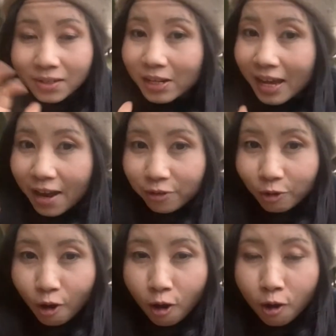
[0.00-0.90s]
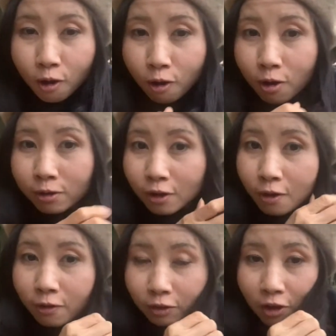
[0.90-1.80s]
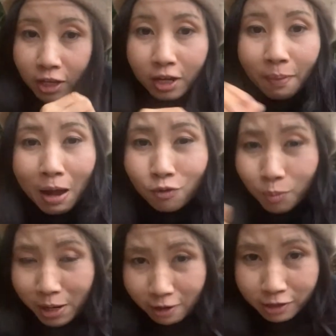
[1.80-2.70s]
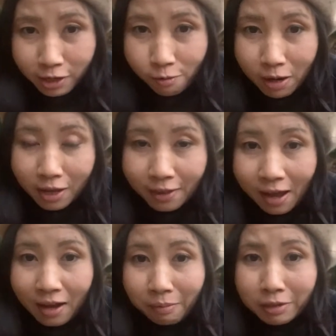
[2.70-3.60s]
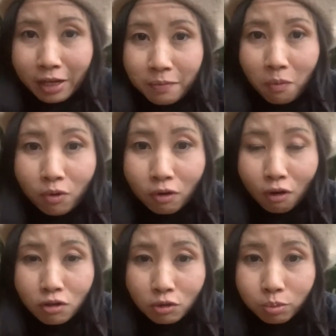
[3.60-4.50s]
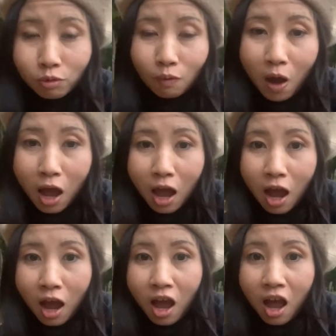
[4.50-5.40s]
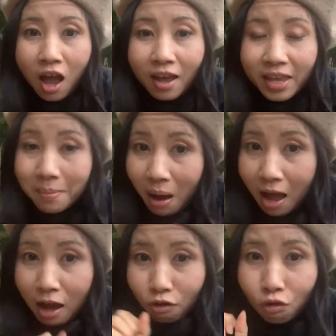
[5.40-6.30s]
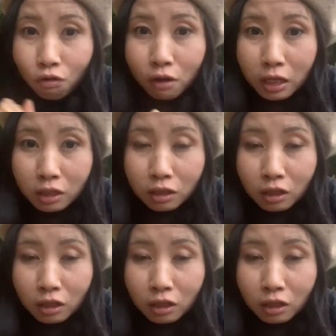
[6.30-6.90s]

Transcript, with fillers: ดีค่ะทุกคน ตอนนี้ก็พาลูกมาเดินเที่ยวเล่นนะคะ ภาษาญี่ปุ่นเขาก็จะพูดว่า อิมาโคเอน